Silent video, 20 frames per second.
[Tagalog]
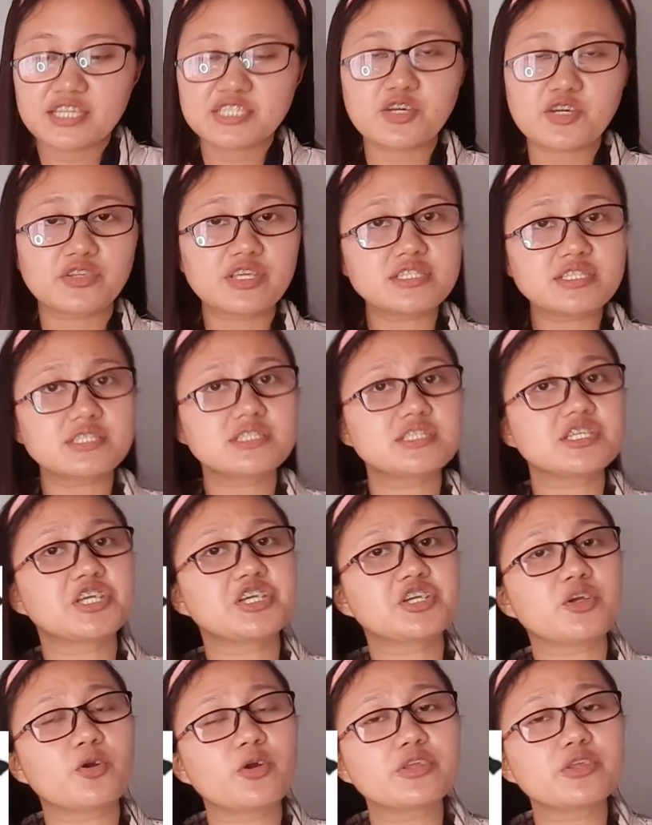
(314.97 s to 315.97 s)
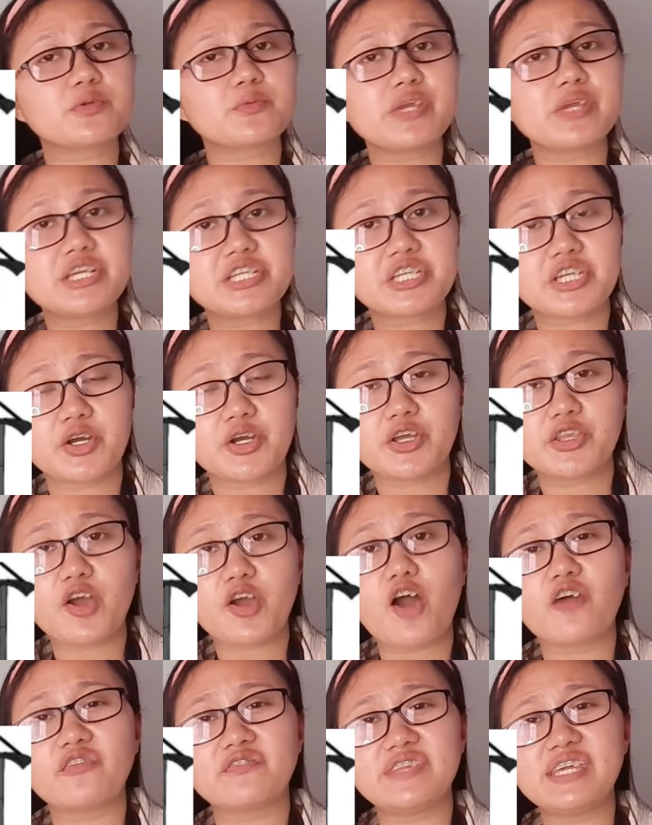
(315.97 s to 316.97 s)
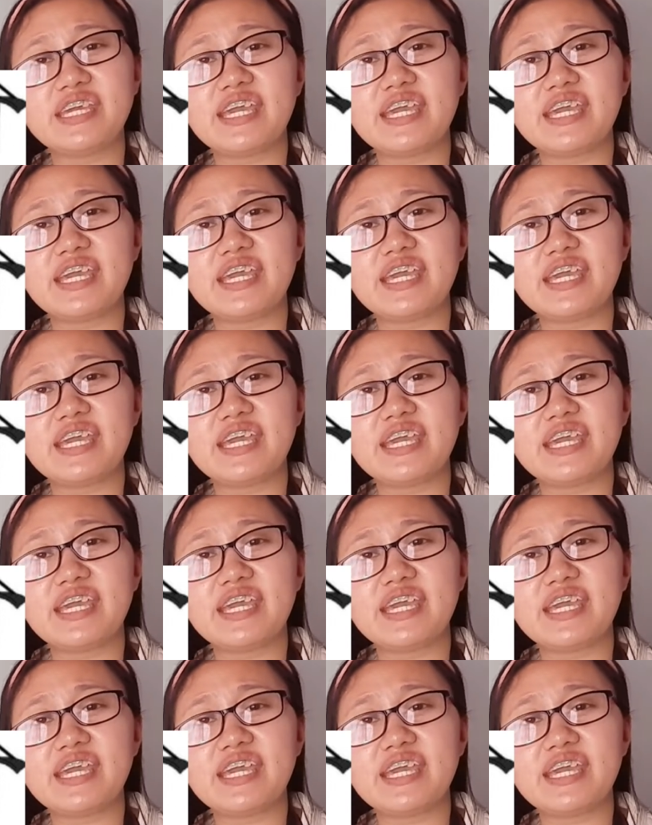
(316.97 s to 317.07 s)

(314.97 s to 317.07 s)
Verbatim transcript: So, this is the short region of